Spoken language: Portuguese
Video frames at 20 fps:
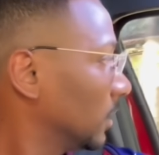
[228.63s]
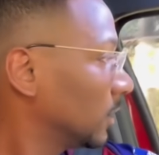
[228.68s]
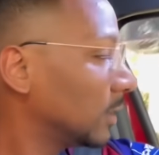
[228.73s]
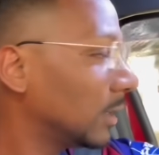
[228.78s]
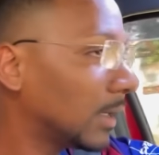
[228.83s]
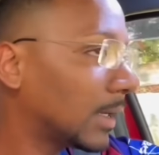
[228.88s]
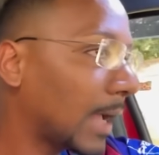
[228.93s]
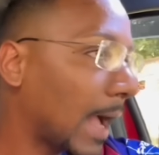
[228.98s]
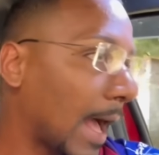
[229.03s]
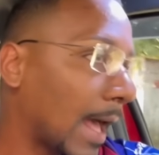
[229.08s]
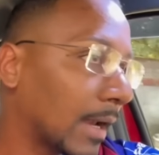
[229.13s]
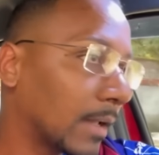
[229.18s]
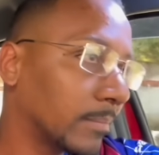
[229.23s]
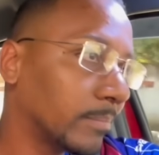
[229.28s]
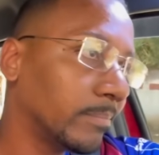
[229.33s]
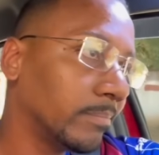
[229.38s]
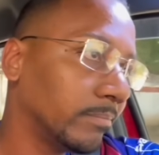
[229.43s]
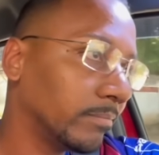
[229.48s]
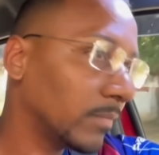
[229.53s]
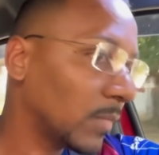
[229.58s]
E, cara,
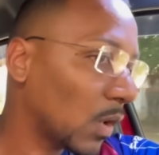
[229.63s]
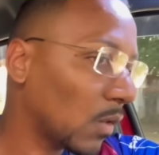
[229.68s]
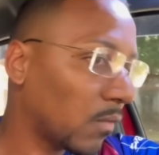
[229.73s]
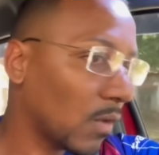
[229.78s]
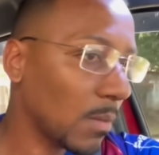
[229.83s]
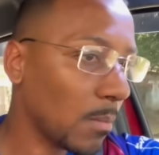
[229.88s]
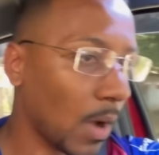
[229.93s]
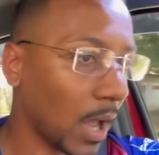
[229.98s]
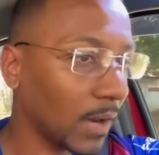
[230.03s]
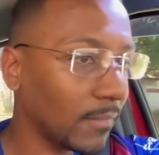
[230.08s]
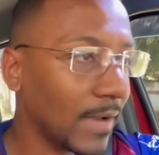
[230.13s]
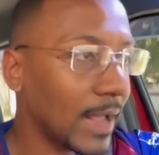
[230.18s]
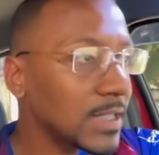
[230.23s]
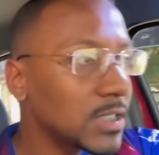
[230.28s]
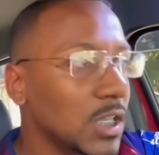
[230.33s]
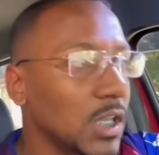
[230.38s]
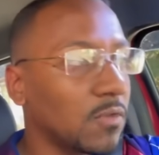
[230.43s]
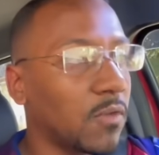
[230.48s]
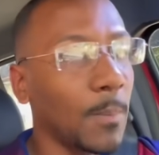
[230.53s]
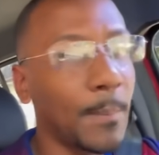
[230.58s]
eu vou embora
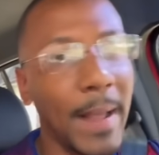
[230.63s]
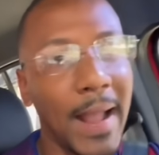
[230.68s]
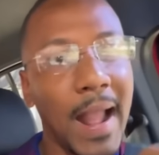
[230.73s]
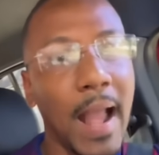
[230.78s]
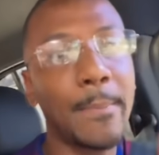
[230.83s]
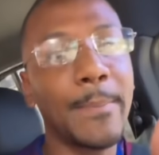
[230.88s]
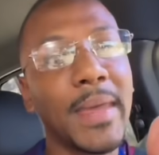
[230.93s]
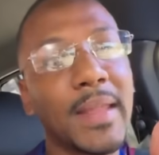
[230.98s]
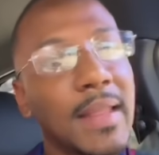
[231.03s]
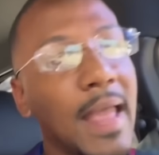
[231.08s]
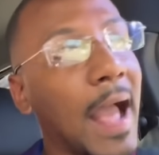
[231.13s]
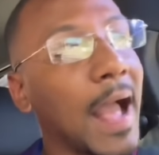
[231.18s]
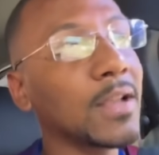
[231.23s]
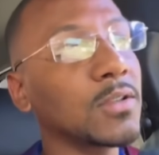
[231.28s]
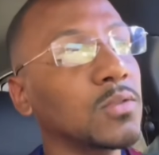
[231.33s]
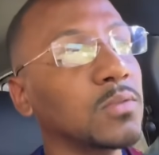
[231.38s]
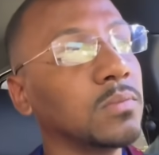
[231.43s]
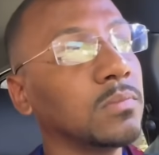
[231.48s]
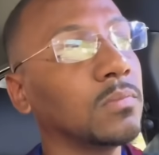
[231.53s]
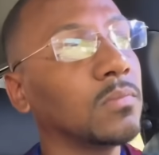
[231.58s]
vazio, vou pagar
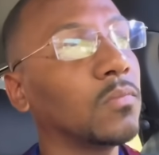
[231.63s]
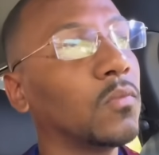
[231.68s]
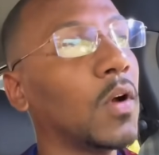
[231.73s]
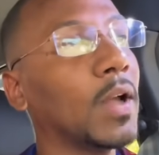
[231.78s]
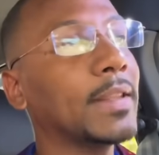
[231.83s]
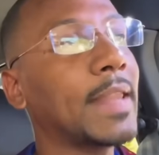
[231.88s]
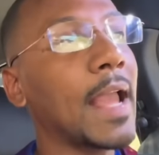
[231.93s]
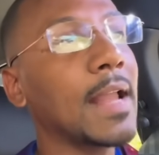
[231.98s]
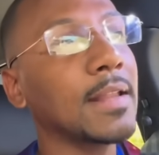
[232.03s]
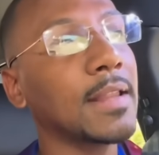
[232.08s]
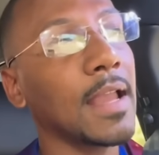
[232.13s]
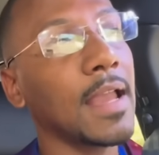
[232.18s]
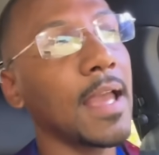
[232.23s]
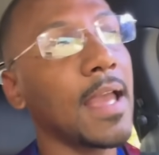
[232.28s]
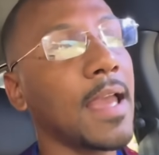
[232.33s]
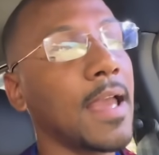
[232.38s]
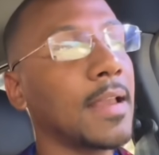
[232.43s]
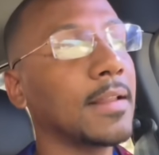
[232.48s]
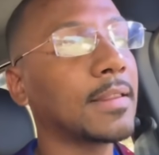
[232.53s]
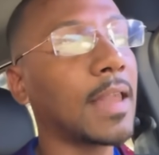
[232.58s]
pedágio, vou até
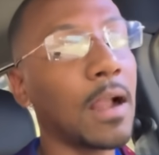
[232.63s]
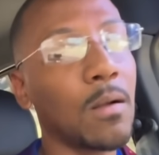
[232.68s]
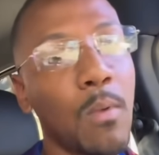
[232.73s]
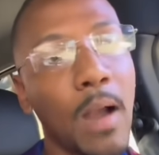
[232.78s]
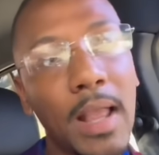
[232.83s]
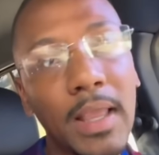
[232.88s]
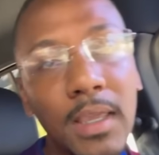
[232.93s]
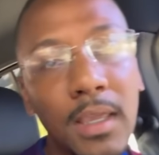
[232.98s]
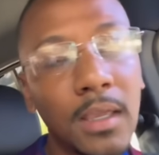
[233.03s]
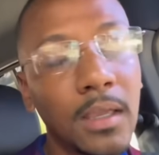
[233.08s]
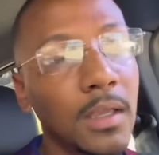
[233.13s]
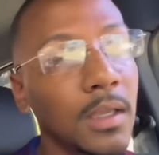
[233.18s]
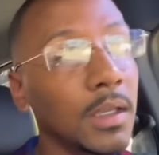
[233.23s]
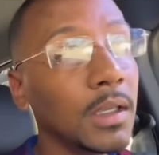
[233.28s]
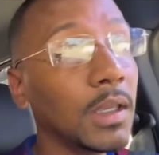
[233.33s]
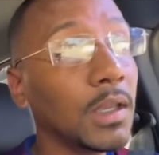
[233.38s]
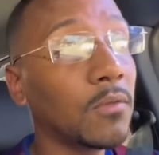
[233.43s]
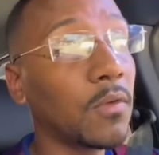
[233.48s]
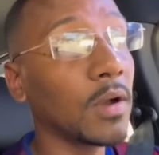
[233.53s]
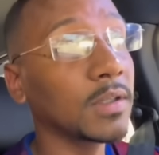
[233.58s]
é, Itaguaí
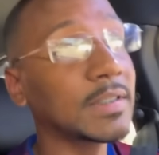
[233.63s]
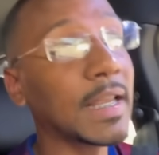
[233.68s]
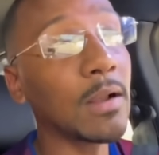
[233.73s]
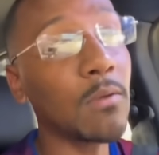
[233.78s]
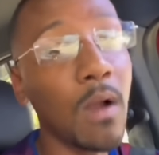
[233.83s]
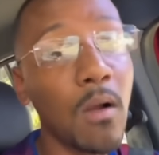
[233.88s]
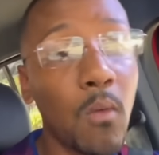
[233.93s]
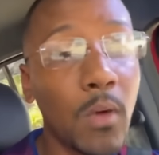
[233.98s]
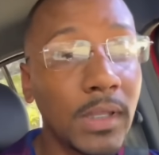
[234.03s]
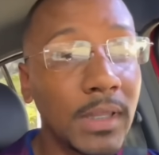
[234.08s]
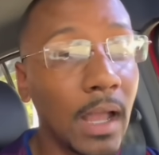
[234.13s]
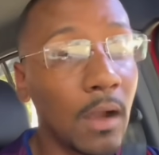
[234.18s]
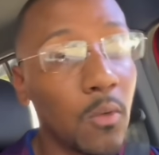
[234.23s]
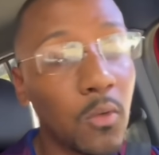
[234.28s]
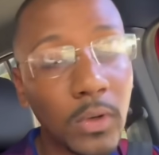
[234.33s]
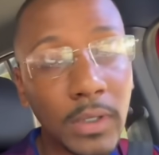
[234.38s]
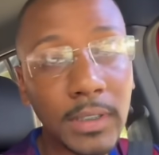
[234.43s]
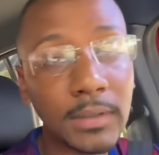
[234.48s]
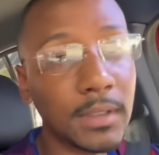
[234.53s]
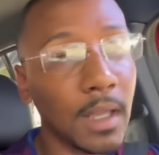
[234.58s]
e vou sair com uma corrida
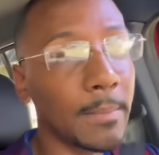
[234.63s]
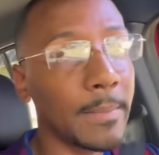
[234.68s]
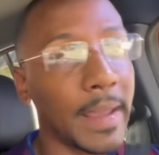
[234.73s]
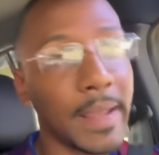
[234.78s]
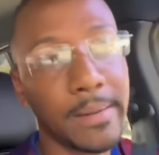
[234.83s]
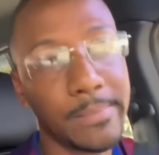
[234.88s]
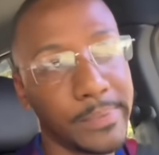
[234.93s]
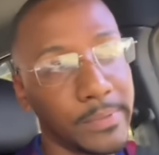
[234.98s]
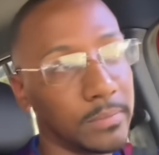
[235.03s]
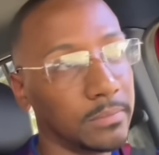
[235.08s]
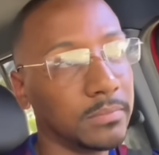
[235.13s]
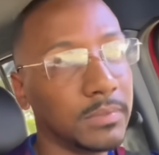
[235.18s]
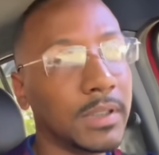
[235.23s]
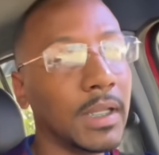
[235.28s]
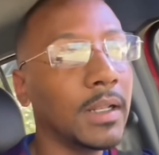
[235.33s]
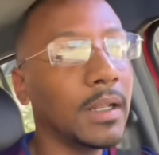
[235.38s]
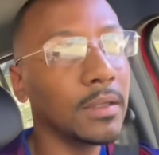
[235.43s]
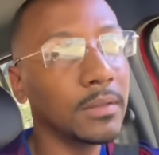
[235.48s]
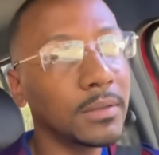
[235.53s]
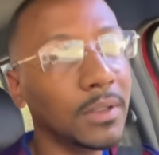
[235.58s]
ruim também, pô,
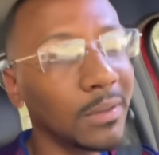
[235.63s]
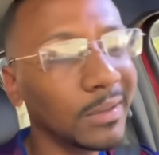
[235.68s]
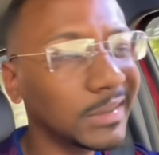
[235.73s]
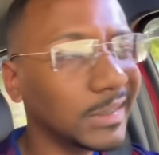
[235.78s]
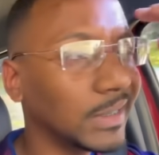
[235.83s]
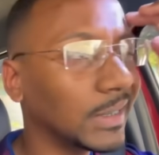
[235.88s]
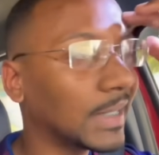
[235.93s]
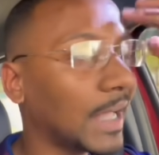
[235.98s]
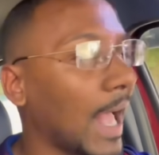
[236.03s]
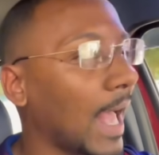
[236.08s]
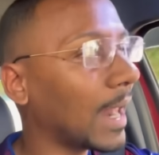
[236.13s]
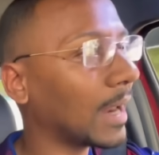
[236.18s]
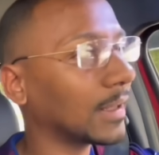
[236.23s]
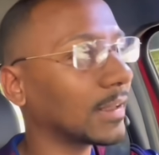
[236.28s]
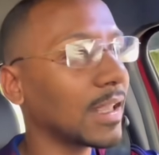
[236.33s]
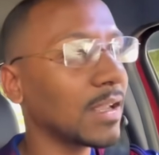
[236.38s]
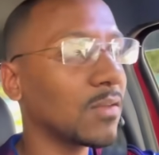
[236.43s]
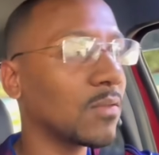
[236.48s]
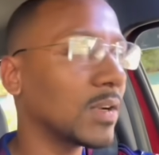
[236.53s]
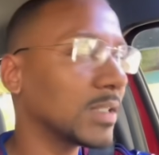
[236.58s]
entendeu? Então, assim, cara,
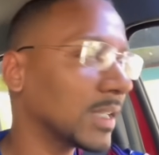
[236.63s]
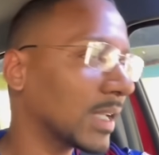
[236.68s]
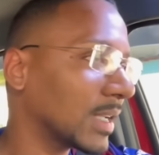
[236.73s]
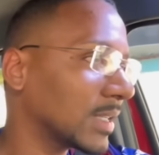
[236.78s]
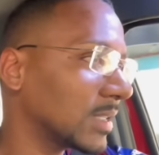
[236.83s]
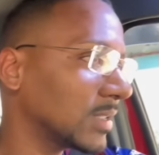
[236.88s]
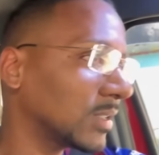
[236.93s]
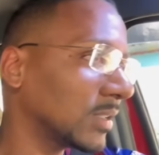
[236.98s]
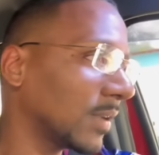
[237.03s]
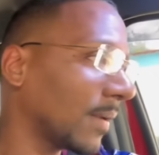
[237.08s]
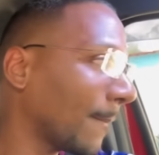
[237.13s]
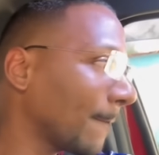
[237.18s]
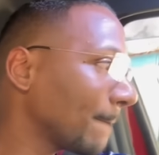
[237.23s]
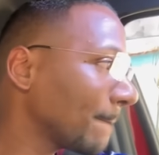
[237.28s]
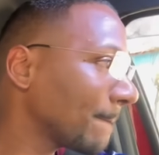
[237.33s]
tem coisa que a gente.